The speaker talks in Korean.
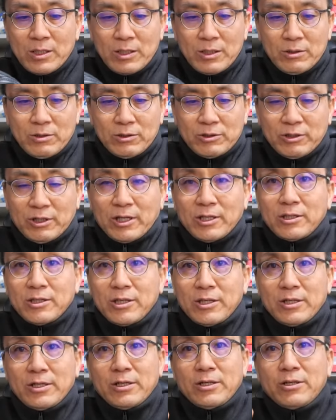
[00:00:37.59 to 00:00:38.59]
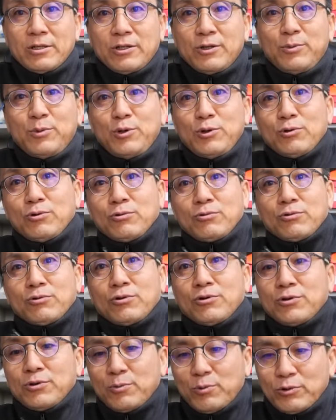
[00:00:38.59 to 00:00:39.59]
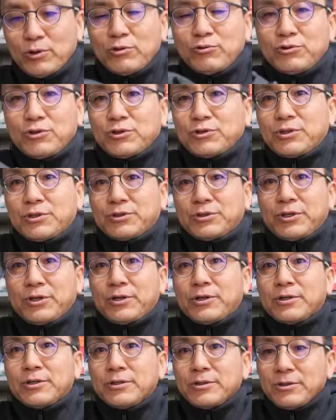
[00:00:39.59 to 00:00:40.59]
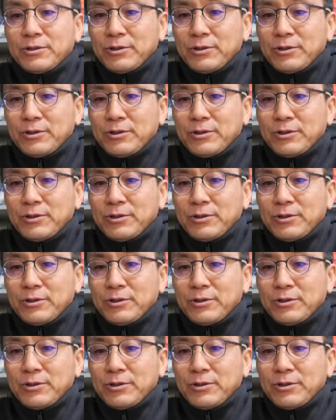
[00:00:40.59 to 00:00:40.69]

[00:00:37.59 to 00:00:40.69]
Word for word: 이걸 저한테 리뷰용으로 보내주셨었어요.